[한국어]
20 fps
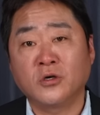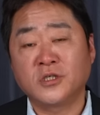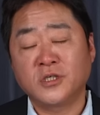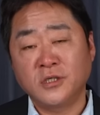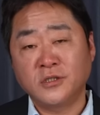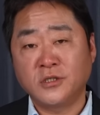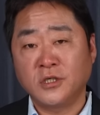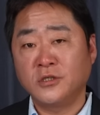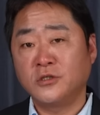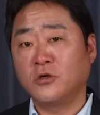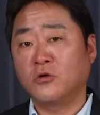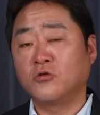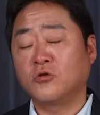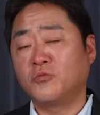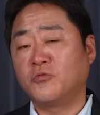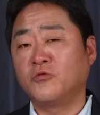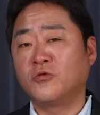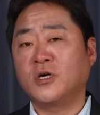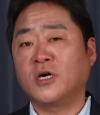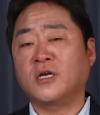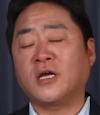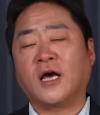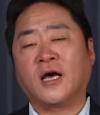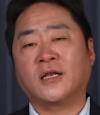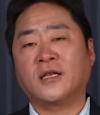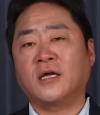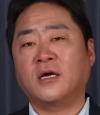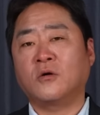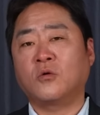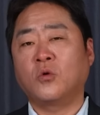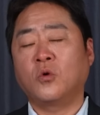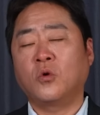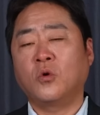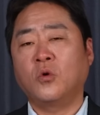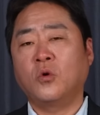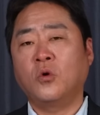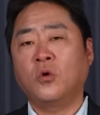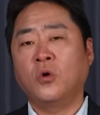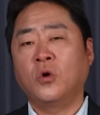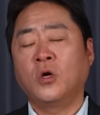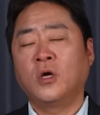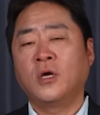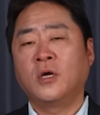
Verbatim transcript: 실질적으로 분가를 안 하고